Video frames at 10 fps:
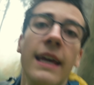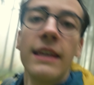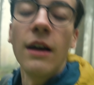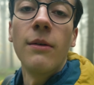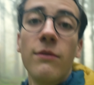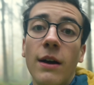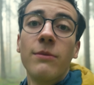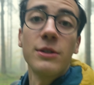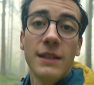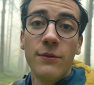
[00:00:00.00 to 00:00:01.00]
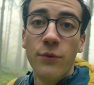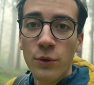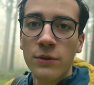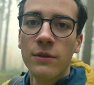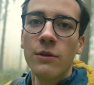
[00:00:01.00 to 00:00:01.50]
Ja, wir haben was
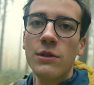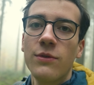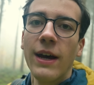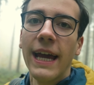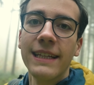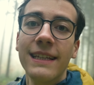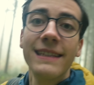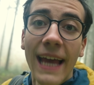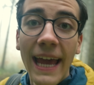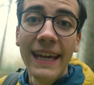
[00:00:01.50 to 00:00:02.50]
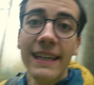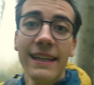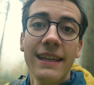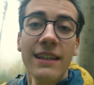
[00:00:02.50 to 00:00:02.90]
gefunden und zwar einen Teich.